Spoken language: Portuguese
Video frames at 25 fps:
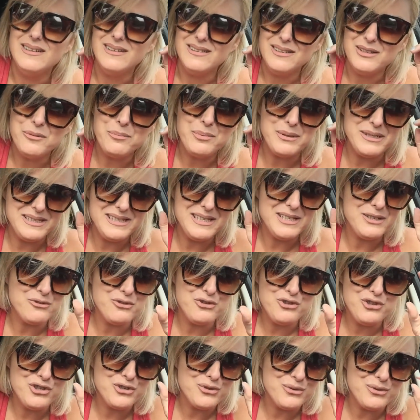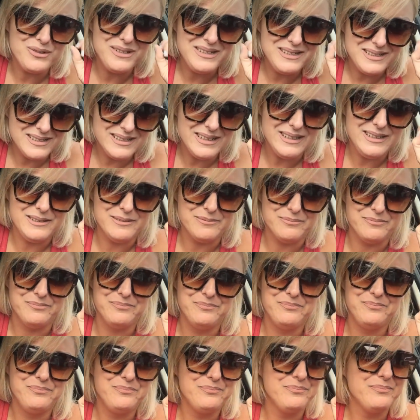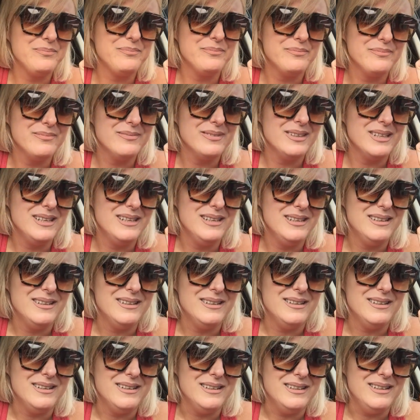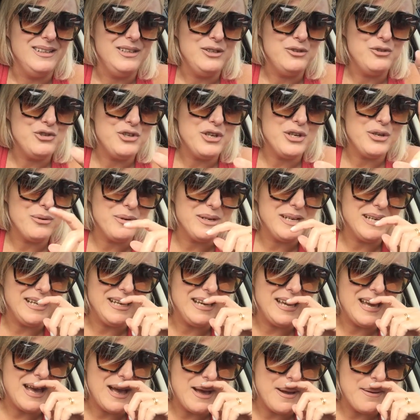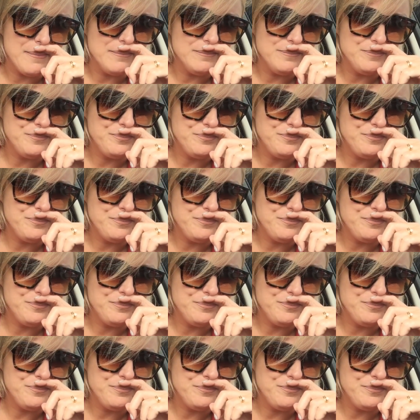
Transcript: Então pode ser que um dia eu ganhe. E no dia que eu ganhar.